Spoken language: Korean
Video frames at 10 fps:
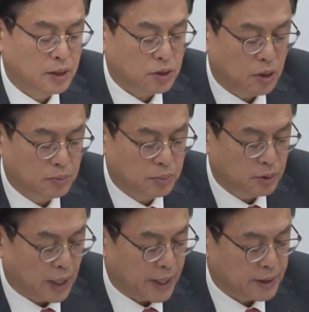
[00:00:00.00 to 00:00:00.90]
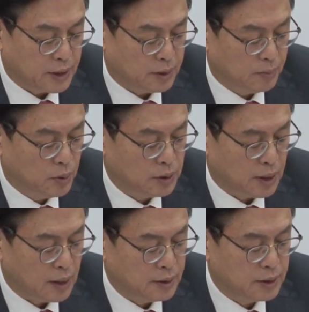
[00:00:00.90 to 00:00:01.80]
정부 라인이
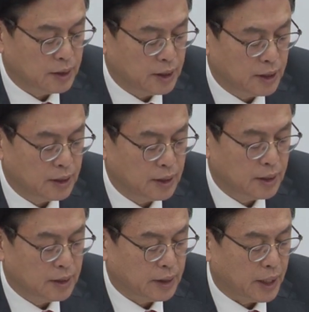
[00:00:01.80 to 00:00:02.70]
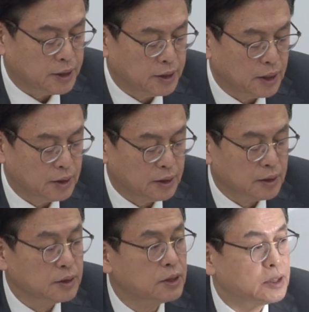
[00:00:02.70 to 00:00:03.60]
못하는 일을 대신했다는